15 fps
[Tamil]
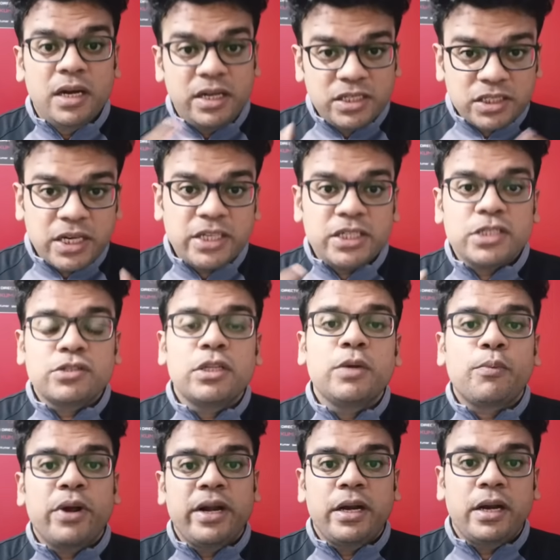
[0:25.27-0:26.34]
டிஸ்கஷன்ஸ் வந்து
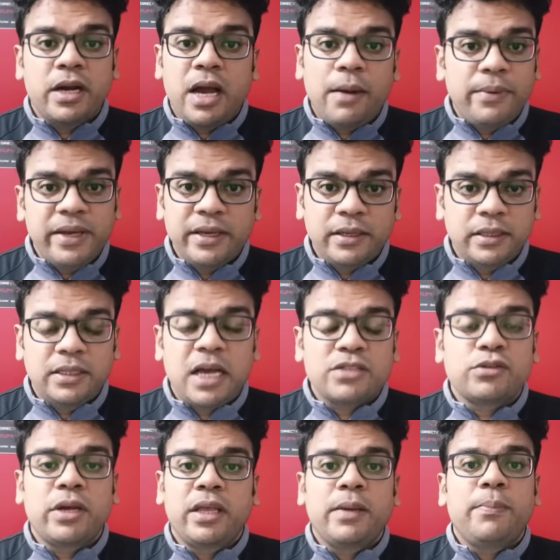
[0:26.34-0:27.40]
போயிட்டுருக்கான் அப்படிங்கிறது தான்
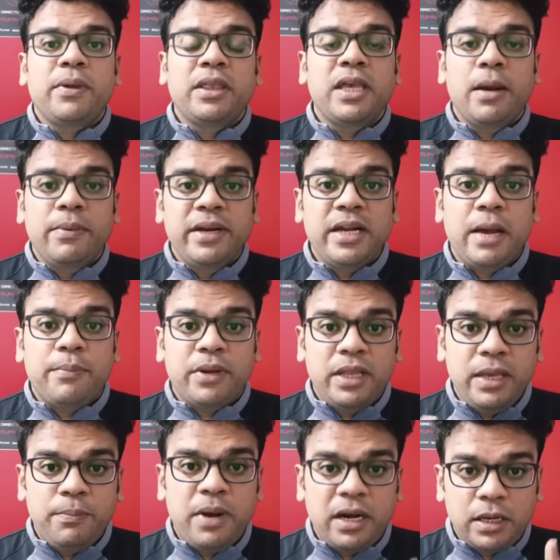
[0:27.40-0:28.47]
ஸோ எதை பற்றி அப்படின்னா
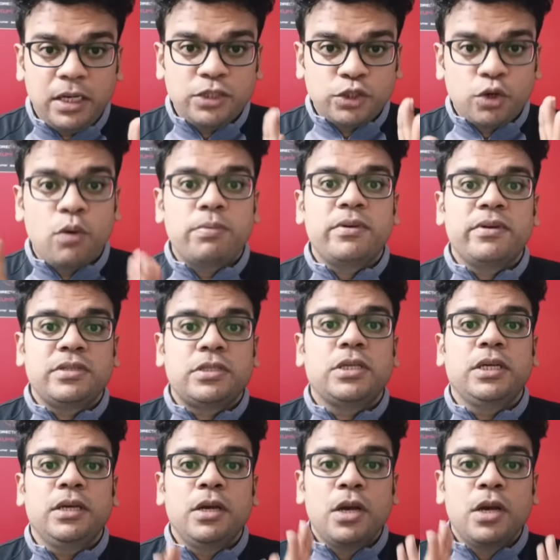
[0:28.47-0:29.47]
பிரதீப் அட்லீஸ்ட் கூப்பிட்டு வச்சு